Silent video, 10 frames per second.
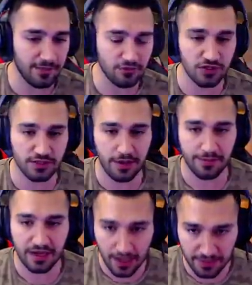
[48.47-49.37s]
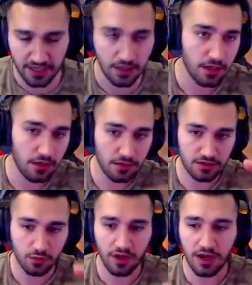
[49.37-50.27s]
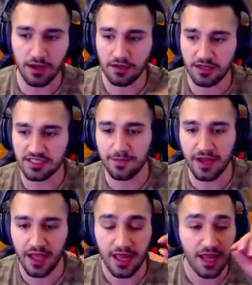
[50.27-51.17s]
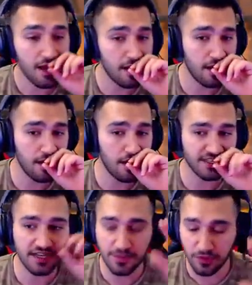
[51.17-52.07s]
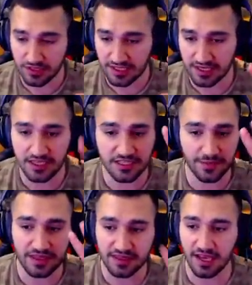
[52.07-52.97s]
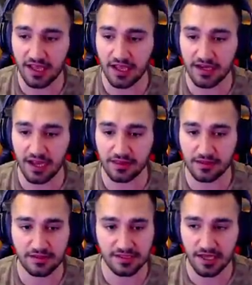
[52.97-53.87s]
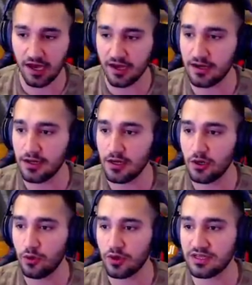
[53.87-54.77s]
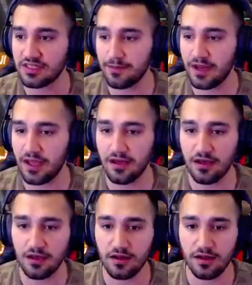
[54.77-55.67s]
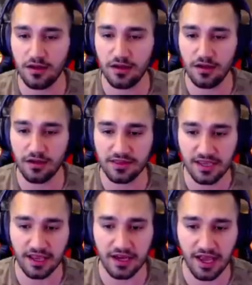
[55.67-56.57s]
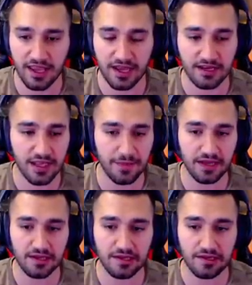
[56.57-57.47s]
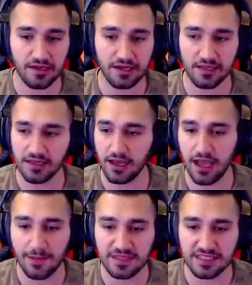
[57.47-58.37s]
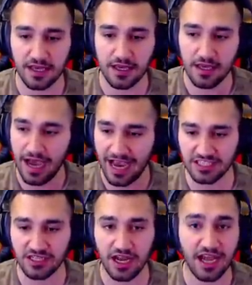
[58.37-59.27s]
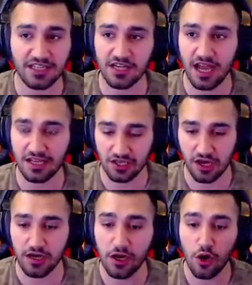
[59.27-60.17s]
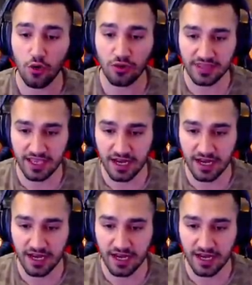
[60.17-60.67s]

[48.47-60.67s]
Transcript: الموجوده طبعا لما نعمل هيك ندوره يلزمنا آه عشان نجيب له السكنات يلزمنا اثنين اقنعه سكار ويلزمنا آه اثنين قناع يعني كمان آه، يعني خمسه 10 10 احجار واثنين